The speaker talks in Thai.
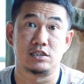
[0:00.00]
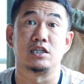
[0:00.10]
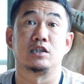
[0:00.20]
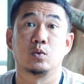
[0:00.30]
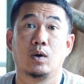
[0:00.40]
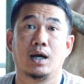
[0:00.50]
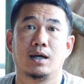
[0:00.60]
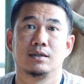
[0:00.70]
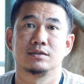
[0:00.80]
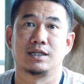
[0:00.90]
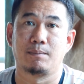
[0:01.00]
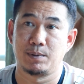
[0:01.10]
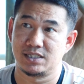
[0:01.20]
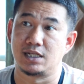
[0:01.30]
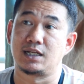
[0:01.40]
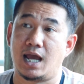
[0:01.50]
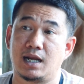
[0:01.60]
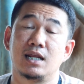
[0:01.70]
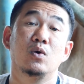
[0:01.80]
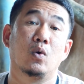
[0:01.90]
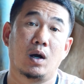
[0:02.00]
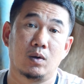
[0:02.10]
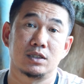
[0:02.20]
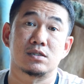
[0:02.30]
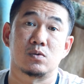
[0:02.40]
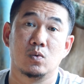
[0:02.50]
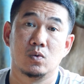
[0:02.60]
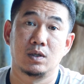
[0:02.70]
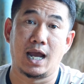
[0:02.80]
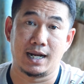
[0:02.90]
ดีสี่ตัวฉงนั้นเปอร์เซ็นต์การให้ลูกเขาก็จะสูง